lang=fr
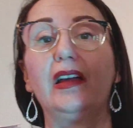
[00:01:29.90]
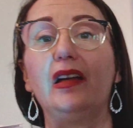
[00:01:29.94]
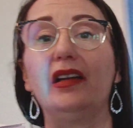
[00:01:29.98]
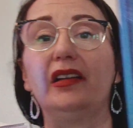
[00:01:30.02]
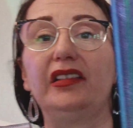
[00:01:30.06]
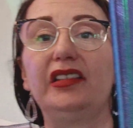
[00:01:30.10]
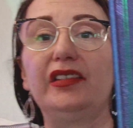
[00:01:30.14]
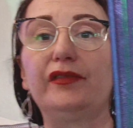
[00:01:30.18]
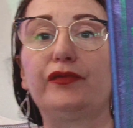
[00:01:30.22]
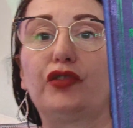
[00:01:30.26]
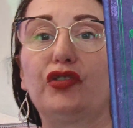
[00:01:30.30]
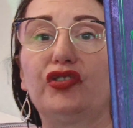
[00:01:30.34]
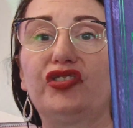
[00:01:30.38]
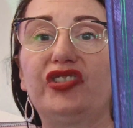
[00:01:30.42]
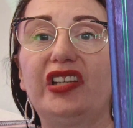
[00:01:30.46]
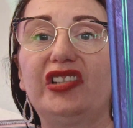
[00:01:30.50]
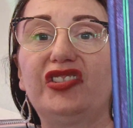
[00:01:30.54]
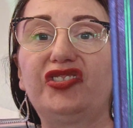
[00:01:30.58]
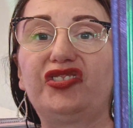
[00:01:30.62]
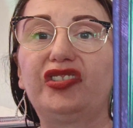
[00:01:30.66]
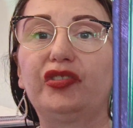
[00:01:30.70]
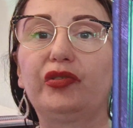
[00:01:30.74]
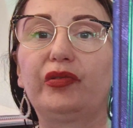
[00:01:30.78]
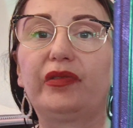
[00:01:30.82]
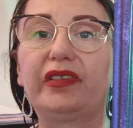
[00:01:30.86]
un livre que j'ai
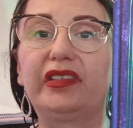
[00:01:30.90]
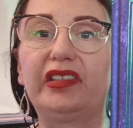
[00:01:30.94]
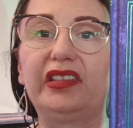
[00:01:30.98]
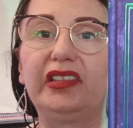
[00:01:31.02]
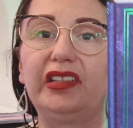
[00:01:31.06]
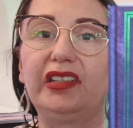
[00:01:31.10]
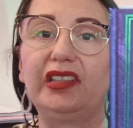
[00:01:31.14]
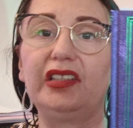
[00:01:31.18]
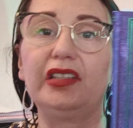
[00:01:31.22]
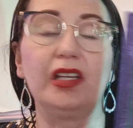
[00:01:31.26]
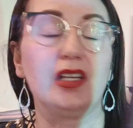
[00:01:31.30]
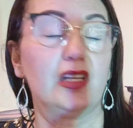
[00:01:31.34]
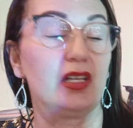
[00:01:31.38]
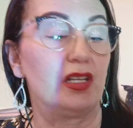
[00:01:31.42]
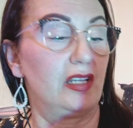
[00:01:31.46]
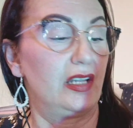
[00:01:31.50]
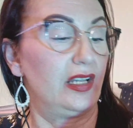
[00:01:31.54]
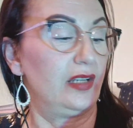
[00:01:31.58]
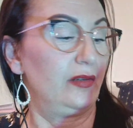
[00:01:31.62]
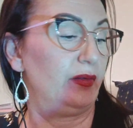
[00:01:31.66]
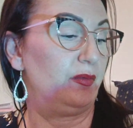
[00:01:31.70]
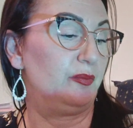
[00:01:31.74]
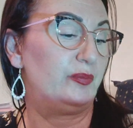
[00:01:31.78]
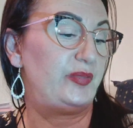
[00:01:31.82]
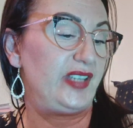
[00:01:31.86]
acheté aussi,
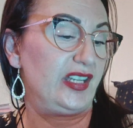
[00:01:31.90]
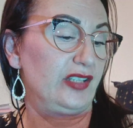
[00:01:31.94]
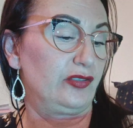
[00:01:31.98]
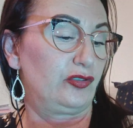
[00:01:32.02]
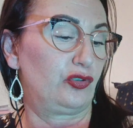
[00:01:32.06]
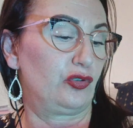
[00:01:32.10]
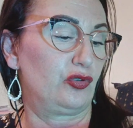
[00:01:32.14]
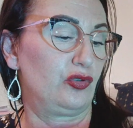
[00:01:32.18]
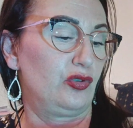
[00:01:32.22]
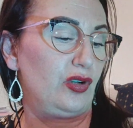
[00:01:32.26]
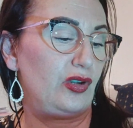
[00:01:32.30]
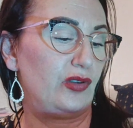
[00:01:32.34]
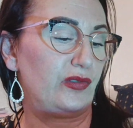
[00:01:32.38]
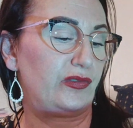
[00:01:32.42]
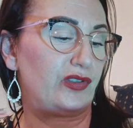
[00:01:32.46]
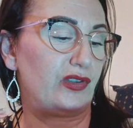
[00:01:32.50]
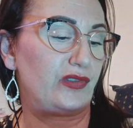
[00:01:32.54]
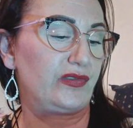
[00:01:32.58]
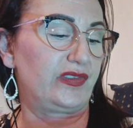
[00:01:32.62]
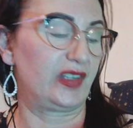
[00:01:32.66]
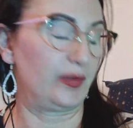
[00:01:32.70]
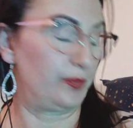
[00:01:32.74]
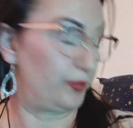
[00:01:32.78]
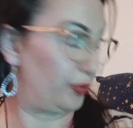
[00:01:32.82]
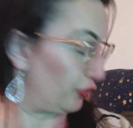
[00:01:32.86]
bientôt
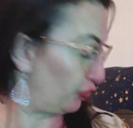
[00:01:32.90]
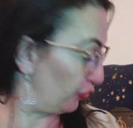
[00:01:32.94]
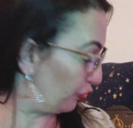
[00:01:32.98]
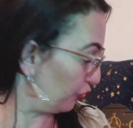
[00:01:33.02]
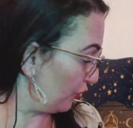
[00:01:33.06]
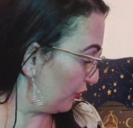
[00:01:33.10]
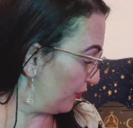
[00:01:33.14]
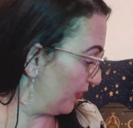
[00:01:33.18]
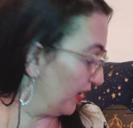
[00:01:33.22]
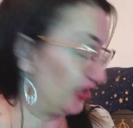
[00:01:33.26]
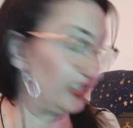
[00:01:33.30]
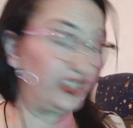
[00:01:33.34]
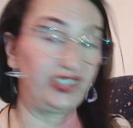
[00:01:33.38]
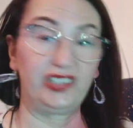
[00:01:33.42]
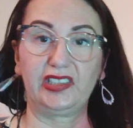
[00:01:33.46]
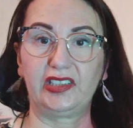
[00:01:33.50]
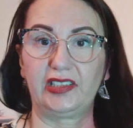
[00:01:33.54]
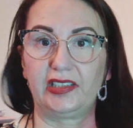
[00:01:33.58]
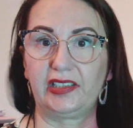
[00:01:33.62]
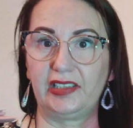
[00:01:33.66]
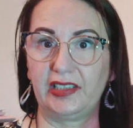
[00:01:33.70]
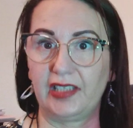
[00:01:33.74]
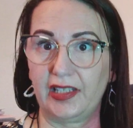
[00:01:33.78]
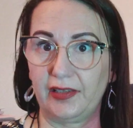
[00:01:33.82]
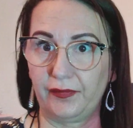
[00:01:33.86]
sens et potions en magie,
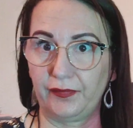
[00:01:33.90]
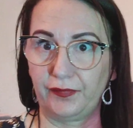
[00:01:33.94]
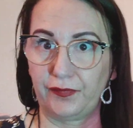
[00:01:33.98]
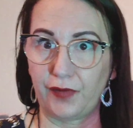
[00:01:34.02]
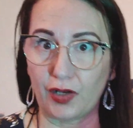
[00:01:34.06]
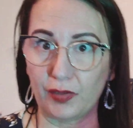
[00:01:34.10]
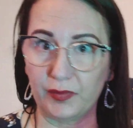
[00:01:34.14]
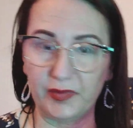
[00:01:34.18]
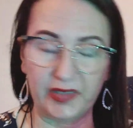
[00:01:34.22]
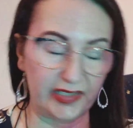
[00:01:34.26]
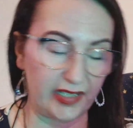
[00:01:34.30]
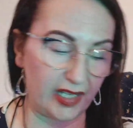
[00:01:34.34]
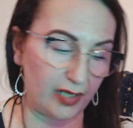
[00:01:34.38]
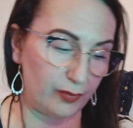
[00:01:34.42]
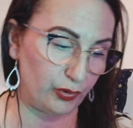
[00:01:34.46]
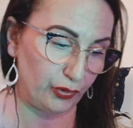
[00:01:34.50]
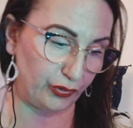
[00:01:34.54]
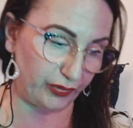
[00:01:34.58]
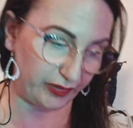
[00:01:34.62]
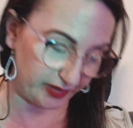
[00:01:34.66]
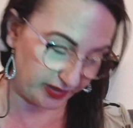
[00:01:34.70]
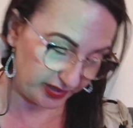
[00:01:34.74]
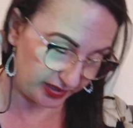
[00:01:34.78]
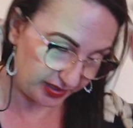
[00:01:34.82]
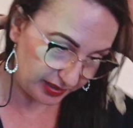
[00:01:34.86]
qui est formidable
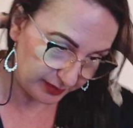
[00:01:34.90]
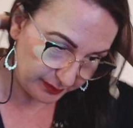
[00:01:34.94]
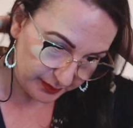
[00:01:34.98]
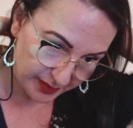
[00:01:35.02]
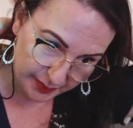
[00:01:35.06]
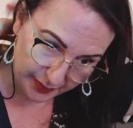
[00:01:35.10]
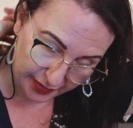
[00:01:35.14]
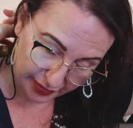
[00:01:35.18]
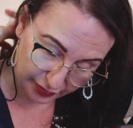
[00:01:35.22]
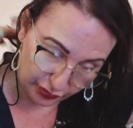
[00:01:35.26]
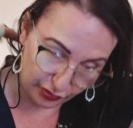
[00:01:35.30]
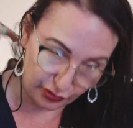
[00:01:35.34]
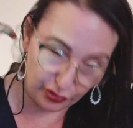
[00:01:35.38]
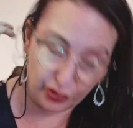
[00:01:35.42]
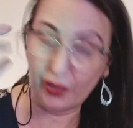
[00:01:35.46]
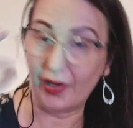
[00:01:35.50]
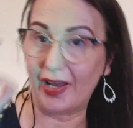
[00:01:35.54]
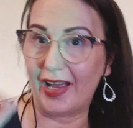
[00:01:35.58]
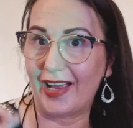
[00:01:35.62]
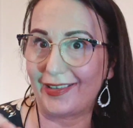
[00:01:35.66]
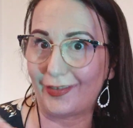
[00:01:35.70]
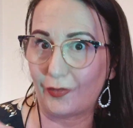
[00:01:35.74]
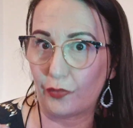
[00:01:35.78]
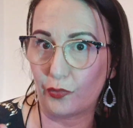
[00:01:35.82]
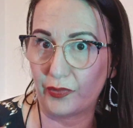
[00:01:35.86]
aussi, mais Marqueneux
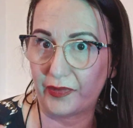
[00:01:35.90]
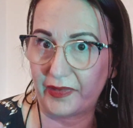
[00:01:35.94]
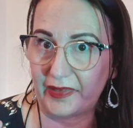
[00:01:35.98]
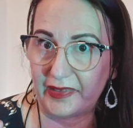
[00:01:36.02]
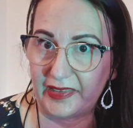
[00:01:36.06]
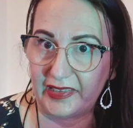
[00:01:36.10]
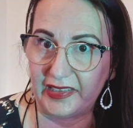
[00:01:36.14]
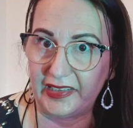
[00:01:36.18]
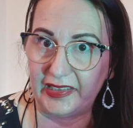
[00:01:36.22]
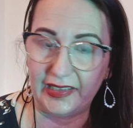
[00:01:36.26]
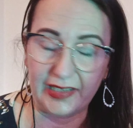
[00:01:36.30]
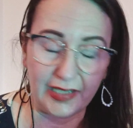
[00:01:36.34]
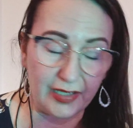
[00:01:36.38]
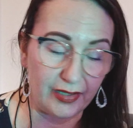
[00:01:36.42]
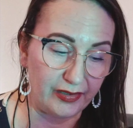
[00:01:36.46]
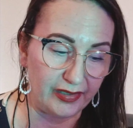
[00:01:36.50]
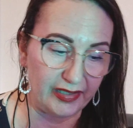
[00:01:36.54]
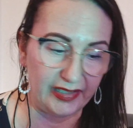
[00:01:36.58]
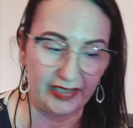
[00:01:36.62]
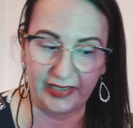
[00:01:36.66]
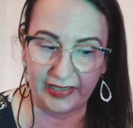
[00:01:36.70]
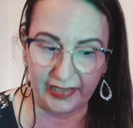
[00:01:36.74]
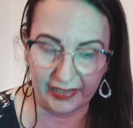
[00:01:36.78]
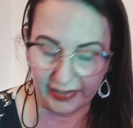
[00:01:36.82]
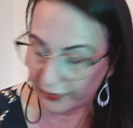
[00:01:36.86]
a son style,
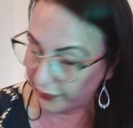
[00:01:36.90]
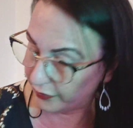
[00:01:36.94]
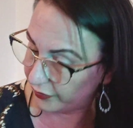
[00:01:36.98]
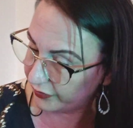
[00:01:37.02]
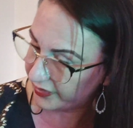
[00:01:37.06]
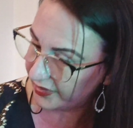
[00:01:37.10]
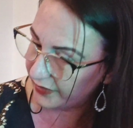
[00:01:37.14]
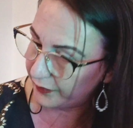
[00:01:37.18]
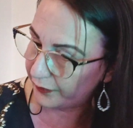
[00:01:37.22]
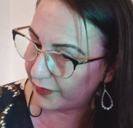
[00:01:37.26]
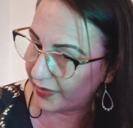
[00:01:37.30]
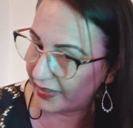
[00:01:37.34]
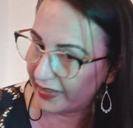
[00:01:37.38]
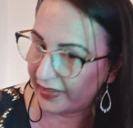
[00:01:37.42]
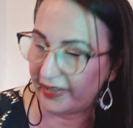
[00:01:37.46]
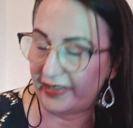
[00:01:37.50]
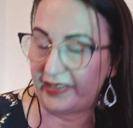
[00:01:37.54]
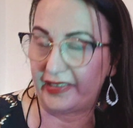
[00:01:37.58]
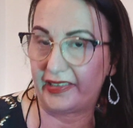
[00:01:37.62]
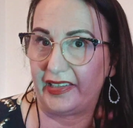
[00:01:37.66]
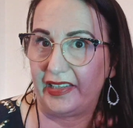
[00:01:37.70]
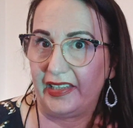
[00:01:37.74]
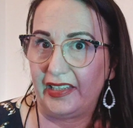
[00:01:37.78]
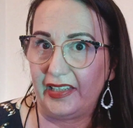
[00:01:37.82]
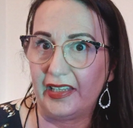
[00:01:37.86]
et euh, des fois
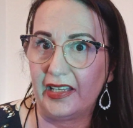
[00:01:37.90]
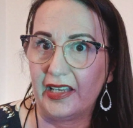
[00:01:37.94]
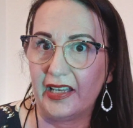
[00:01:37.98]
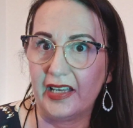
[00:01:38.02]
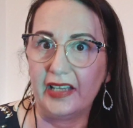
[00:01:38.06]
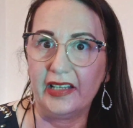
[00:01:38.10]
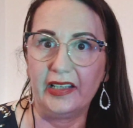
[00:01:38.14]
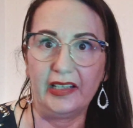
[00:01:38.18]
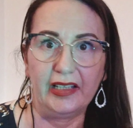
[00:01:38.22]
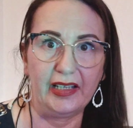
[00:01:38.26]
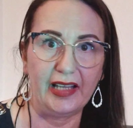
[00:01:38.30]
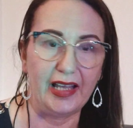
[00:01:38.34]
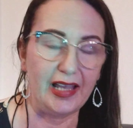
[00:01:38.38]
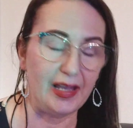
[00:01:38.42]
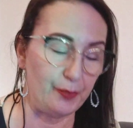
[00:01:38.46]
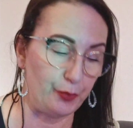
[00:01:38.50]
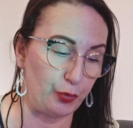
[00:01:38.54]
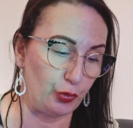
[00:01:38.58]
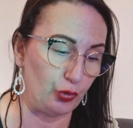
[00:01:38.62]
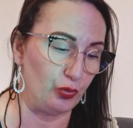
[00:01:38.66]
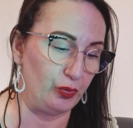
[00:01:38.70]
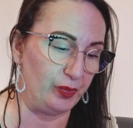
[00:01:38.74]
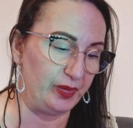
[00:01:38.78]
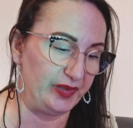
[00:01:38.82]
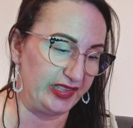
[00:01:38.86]
c'est un
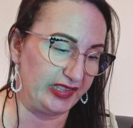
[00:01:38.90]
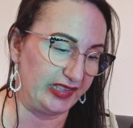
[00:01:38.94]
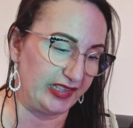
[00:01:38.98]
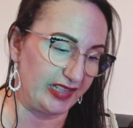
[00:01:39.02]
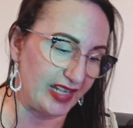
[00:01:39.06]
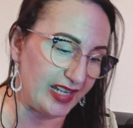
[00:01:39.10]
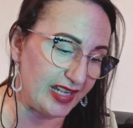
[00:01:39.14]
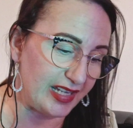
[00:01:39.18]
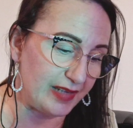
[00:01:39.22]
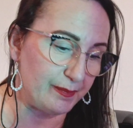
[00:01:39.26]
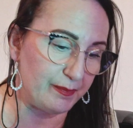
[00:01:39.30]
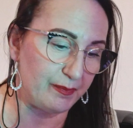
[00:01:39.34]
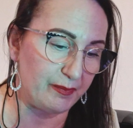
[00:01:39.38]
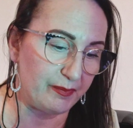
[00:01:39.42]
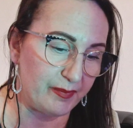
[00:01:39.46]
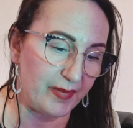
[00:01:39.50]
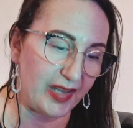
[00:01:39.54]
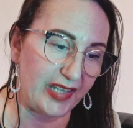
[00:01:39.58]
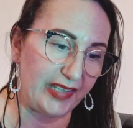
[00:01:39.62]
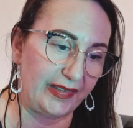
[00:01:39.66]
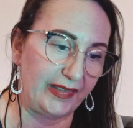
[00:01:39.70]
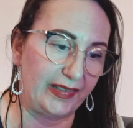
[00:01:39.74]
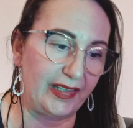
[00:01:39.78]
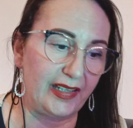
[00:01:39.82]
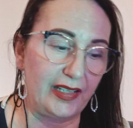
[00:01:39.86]
peu compliqué,
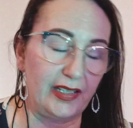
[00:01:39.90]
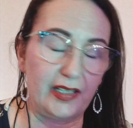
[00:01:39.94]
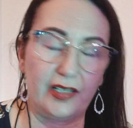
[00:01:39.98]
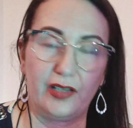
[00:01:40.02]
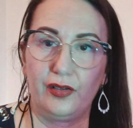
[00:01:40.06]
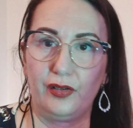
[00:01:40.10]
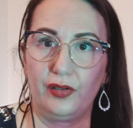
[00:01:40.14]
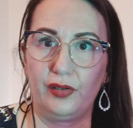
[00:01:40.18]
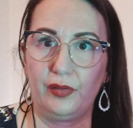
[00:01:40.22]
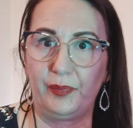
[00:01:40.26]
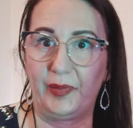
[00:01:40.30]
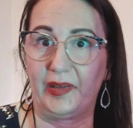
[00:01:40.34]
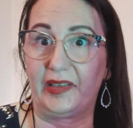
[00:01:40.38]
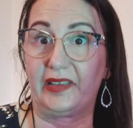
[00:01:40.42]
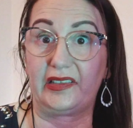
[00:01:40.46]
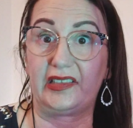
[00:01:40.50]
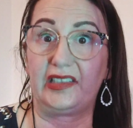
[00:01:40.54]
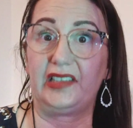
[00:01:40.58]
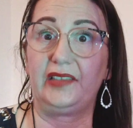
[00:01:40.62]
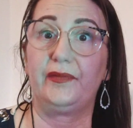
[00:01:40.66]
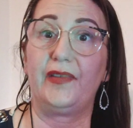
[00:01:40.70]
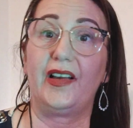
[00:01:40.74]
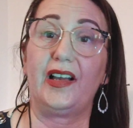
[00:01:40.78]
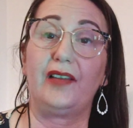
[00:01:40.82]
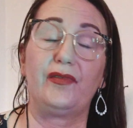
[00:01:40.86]
mais c'est euh, parce
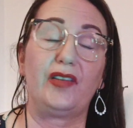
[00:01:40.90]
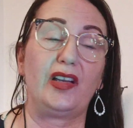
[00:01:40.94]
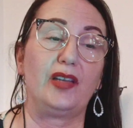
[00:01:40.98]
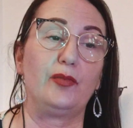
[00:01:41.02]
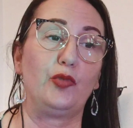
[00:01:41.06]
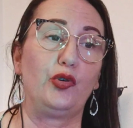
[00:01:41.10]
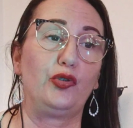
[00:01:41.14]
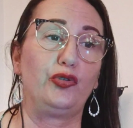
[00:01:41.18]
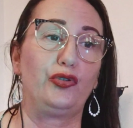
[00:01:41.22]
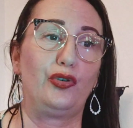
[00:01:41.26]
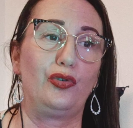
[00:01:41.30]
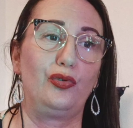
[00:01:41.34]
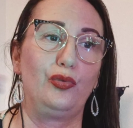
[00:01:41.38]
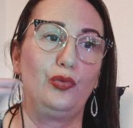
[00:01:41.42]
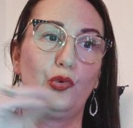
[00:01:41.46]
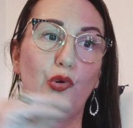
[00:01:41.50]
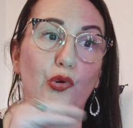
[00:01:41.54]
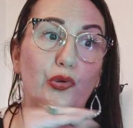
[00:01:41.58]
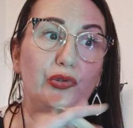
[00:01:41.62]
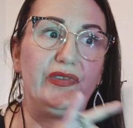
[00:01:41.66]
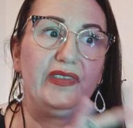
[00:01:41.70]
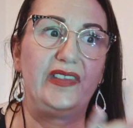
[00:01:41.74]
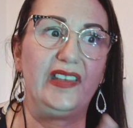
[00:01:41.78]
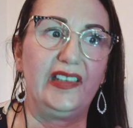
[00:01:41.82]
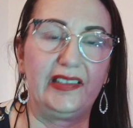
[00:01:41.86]
qu'il va vraiment dans
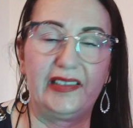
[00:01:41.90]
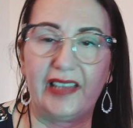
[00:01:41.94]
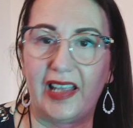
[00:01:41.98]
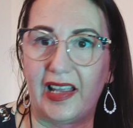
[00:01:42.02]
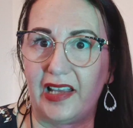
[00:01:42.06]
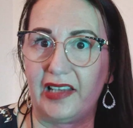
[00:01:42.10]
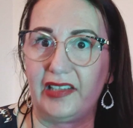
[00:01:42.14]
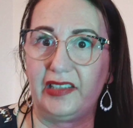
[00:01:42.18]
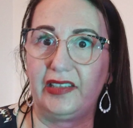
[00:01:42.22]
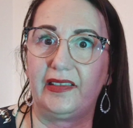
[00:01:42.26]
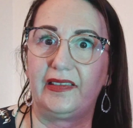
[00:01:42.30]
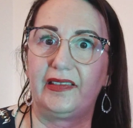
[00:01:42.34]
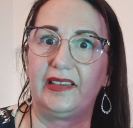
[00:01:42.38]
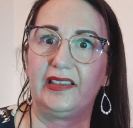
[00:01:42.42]
le détail.